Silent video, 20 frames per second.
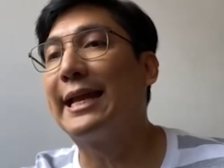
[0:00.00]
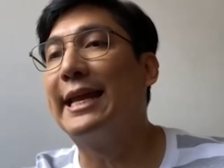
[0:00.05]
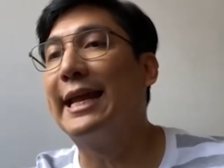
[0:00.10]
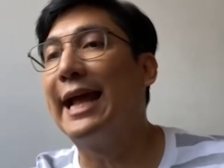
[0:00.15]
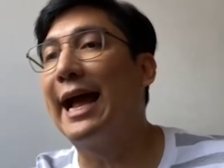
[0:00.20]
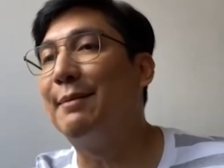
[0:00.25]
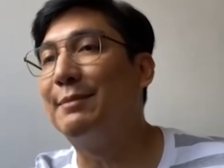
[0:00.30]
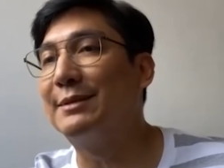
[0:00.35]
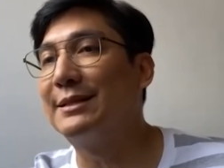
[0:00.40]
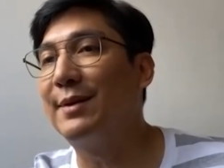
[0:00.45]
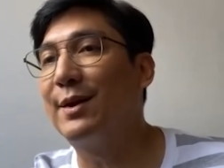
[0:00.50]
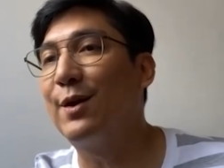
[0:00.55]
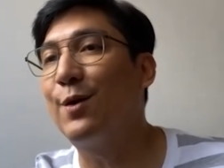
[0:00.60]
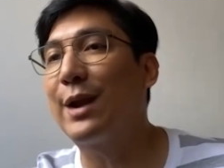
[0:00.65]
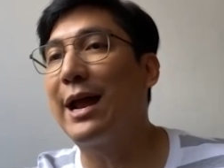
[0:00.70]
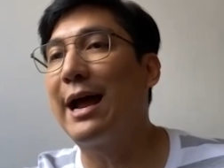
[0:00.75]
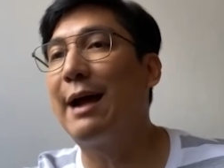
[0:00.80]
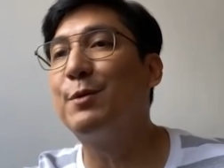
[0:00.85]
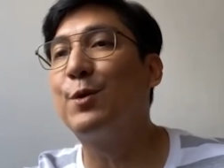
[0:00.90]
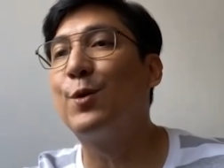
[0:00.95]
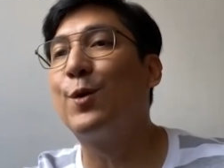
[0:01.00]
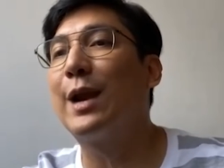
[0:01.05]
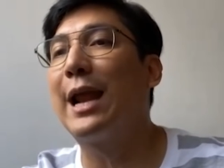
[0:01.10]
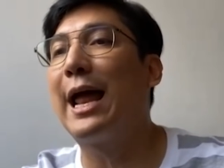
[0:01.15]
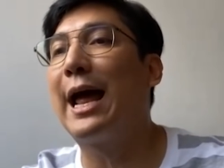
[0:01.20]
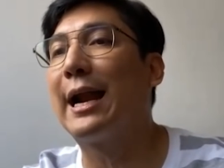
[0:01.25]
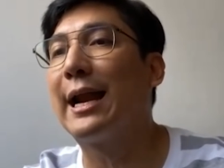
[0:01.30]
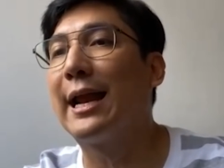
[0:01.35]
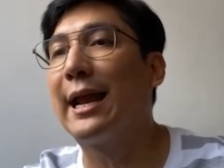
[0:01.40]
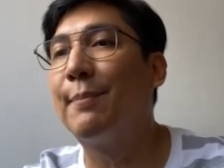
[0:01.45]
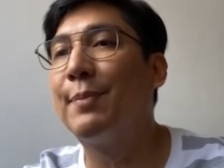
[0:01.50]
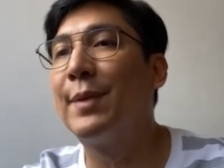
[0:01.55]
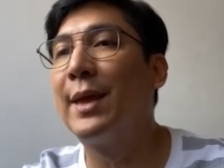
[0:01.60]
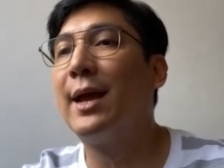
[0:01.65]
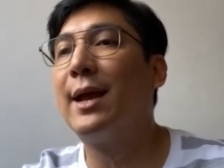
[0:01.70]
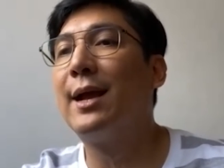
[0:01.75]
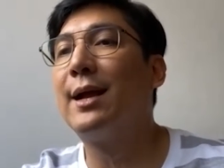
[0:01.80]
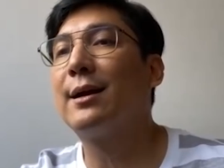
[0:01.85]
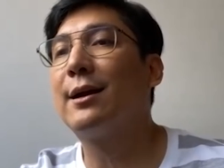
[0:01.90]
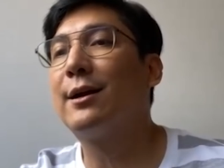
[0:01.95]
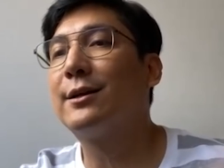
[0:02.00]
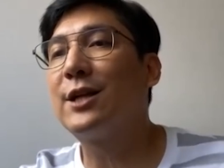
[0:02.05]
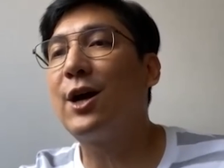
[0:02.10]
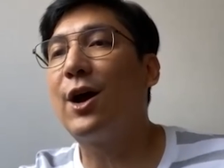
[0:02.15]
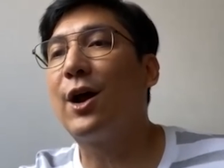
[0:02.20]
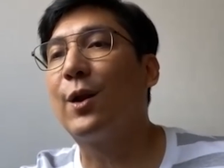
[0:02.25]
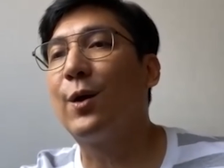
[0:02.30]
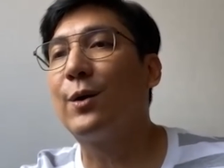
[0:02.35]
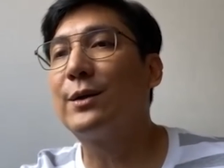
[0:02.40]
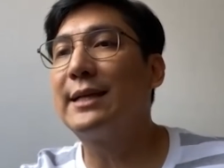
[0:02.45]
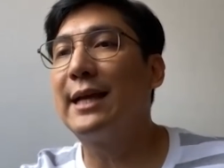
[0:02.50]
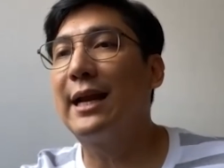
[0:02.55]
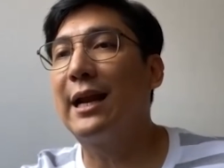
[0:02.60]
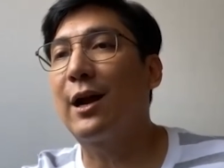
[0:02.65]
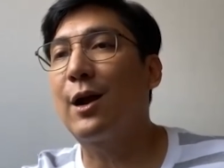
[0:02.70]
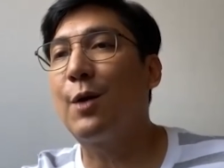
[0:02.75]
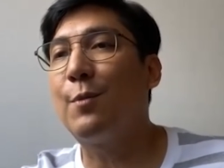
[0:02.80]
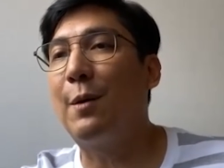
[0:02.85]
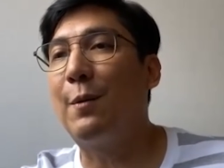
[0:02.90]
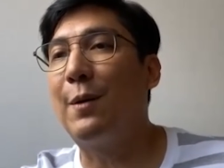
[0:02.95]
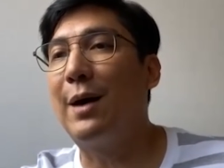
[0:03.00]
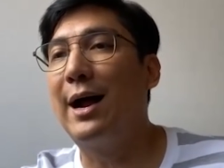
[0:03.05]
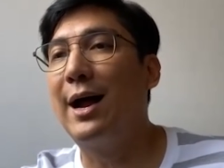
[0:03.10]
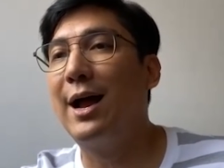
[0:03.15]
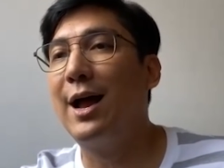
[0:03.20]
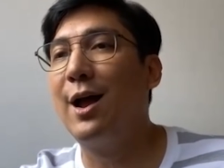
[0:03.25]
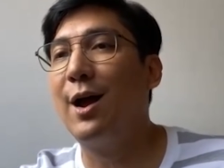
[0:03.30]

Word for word: ใหญ่ๆจะมีห้องน้ำอยู่ข้างหลังเลยก็จอดรถเสร็จแล้วก็บอกว่า